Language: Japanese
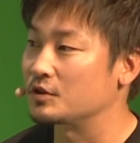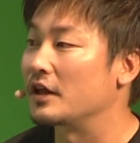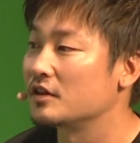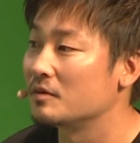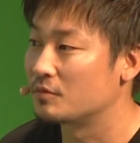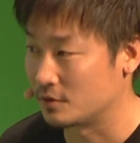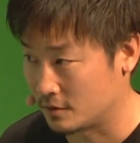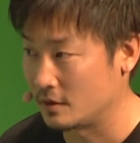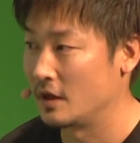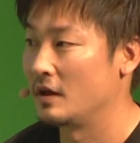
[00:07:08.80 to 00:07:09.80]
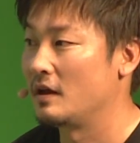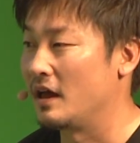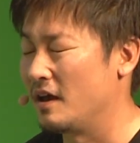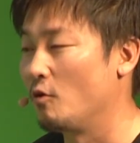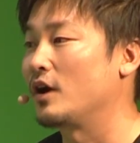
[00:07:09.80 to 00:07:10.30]
さんにんぶん
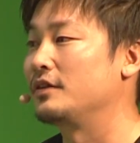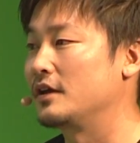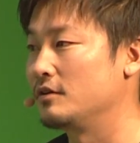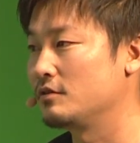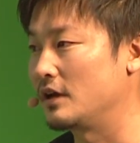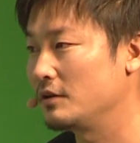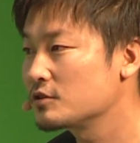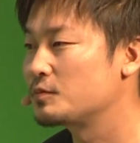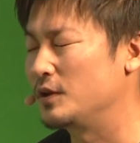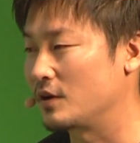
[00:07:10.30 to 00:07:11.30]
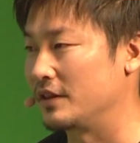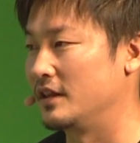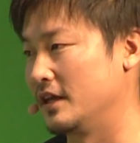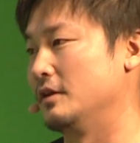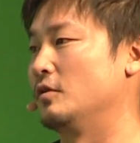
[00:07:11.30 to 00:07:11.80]
えー、保管できるぐらいのスピード感で
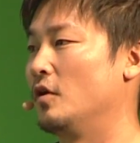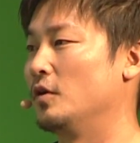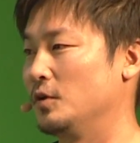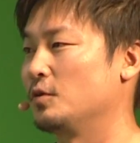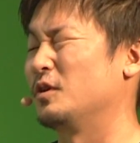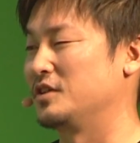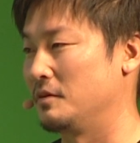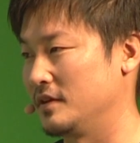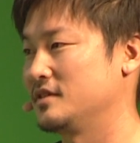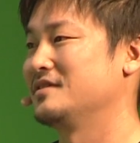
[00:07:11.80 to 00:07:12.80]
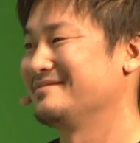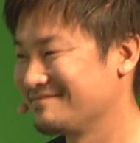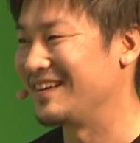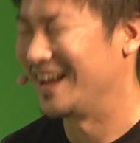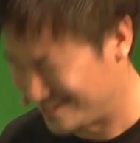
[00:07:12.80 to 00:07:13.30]
できるというところでございます。ありがとうご
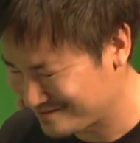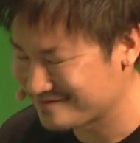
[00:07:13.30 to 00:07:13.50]
ざいます。